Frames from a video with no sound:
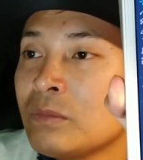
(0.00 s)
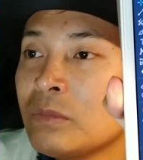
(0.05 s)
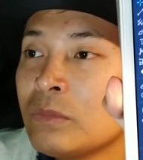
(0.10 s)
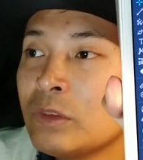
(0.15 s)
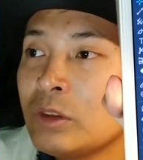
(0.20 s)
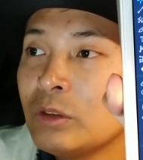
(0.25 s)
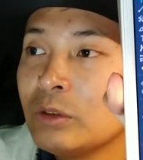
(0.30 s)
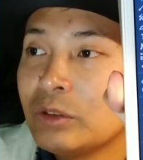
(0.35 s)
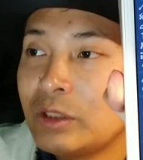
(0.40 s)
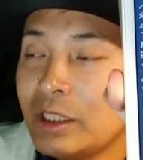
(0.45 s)

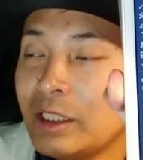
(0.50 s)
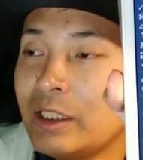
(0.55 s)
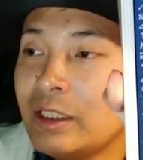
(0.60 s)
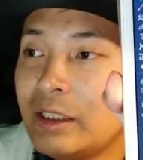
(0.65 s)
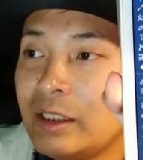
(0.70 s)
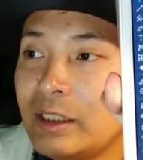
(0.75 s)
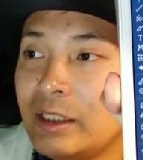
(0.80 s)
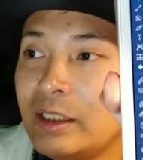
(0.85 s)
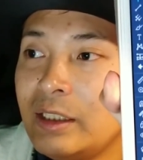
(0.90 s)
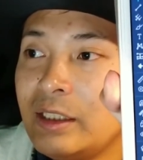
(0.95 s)
の
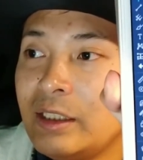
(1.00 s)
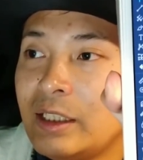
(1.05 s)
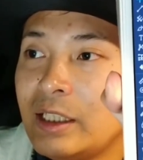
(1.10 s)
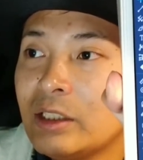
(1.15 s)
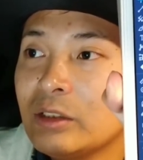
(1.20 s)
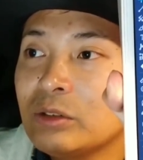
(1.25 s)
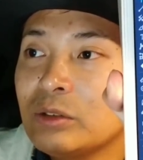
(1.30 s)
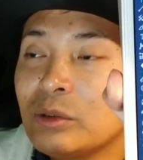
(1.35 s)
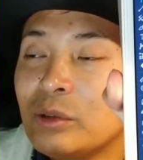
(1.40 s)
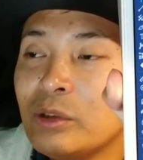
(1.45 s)
で、えー、
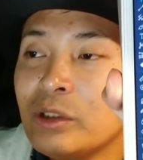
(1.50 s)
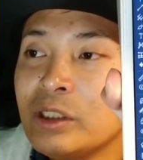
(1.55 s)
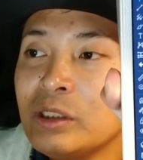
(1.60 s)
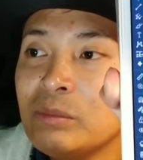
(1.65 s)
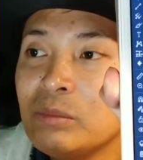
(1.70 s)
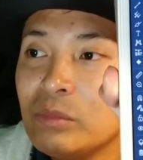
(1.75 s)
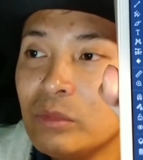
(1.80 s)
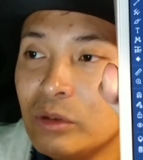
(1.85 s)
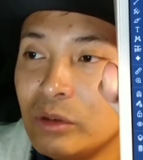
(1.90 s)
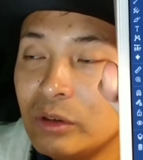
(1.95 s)

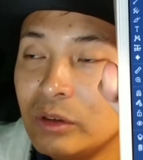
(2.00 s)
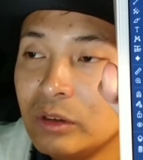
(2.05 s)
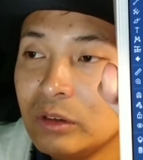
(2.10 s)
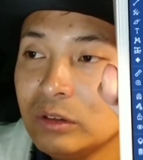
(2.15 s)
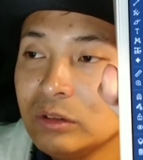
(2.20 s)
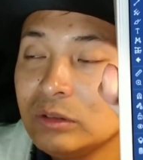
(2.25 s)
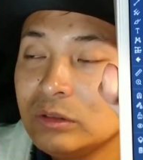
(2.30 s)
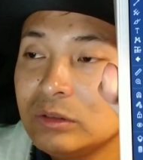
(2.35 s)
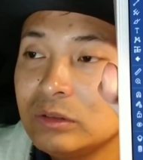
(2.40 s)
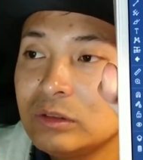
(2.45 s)
アルトコインも、
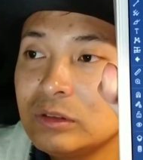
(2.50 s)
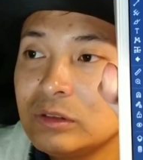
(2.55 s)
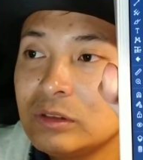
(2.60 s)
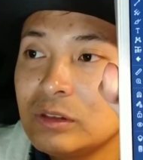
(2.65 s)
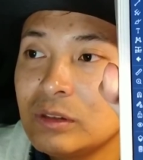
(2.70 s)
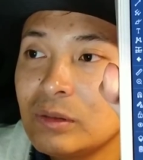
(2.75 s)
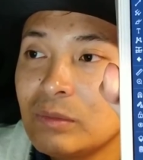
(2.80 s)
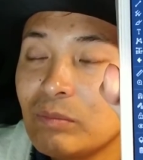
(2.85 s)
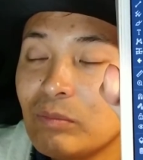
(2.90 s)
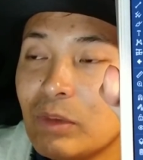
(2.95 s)

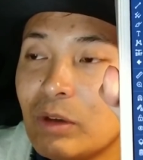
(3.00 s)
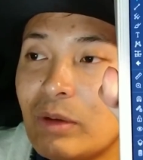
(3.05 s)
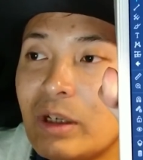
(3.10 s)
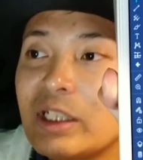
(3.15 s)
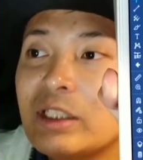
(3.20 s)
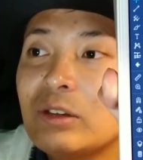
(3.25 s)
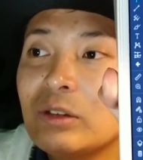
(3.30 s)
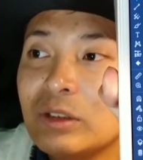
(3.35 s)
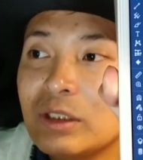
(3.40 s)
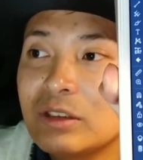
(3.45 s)

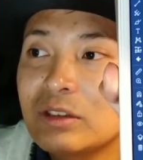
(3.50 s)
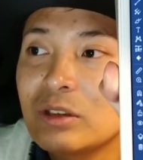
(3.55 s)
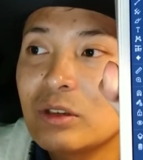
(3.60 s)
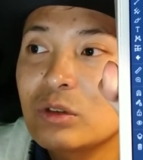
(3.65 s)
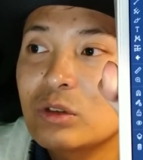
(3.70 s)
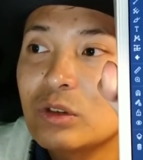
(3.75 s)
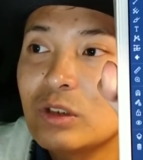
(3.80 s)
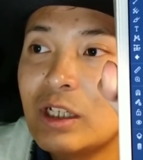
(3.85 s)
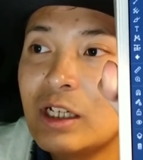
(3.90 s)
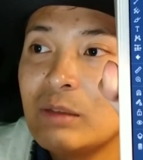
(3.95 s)
割とね、そろ
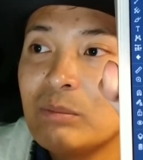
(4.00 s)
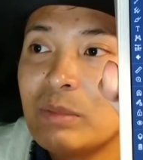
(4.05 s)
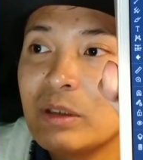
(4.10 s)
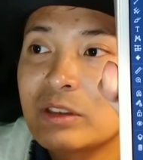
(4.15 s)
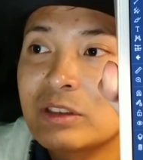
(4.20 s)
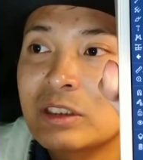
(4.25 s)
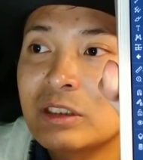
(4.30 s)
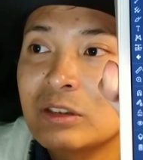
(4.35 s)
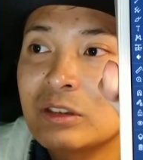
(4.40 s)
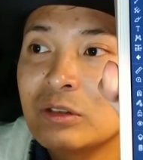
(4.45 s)
そろ反
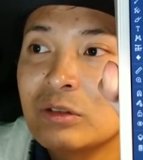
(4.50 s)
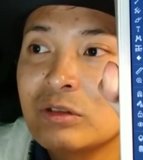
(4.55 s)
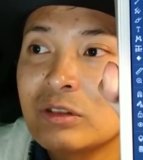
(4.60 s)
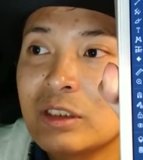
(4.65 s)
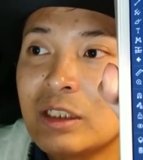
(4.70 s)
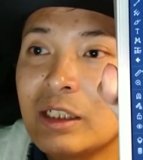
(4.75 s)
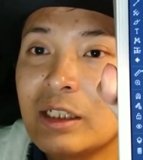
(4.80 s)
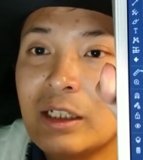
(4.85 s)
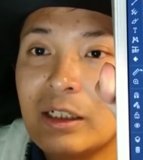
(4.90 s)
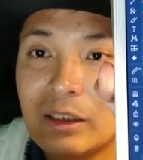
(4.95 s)
発してくるんじゃ
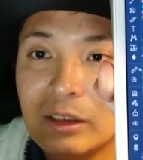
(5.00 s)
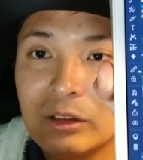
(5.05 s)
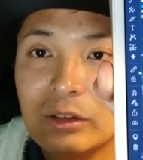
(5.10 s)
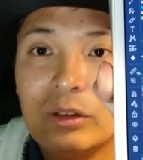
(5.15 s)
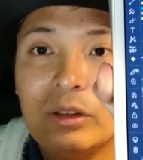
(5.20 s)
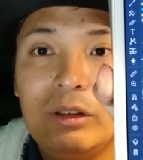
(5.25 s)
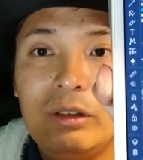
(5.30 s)
ないかなと、